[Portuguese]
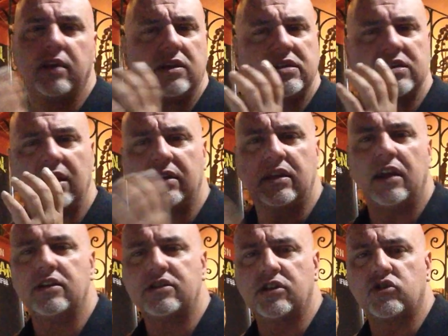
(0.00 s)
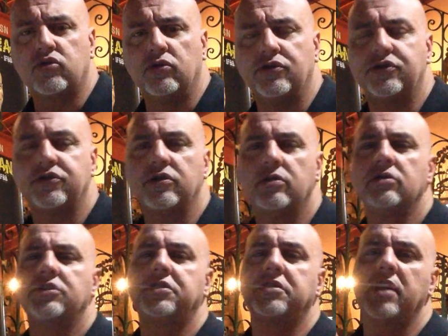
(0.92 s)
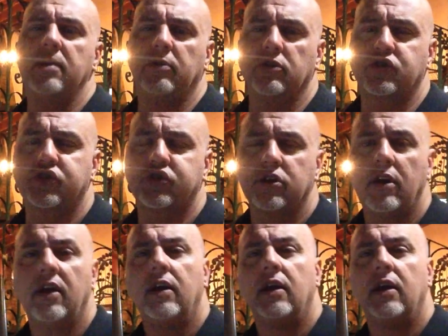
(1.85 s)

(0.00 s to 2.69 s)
tem centenas de estudos. Tribulus